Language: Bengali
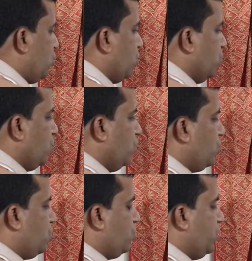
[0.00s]
টু
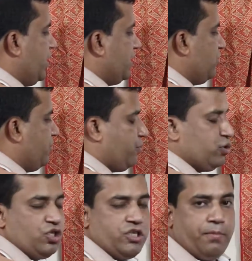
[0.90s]
টু দিয়ে যদি
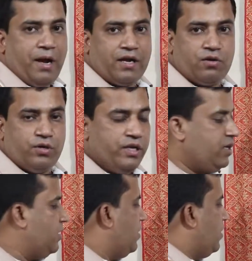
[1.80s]
পঁচিশে ভাগ করি
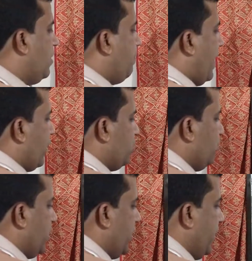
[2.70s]
বারো
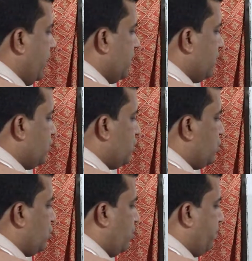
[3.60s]
দোকানে
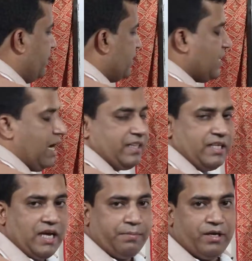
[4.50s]
চব্বিশ
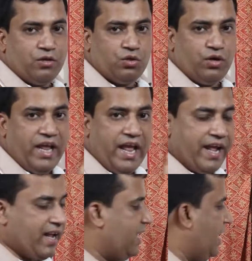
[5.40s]
হাতে থাকবে কত
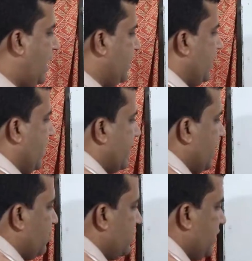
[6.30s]
এক হাতের
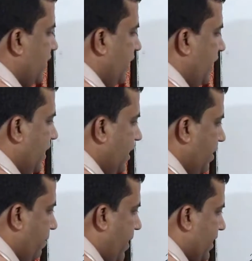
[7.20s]
একটা হচ্ছে
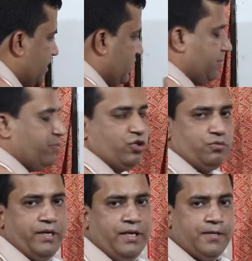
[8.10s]
ভাগছে সে
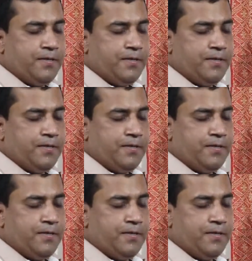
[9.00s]
বসবে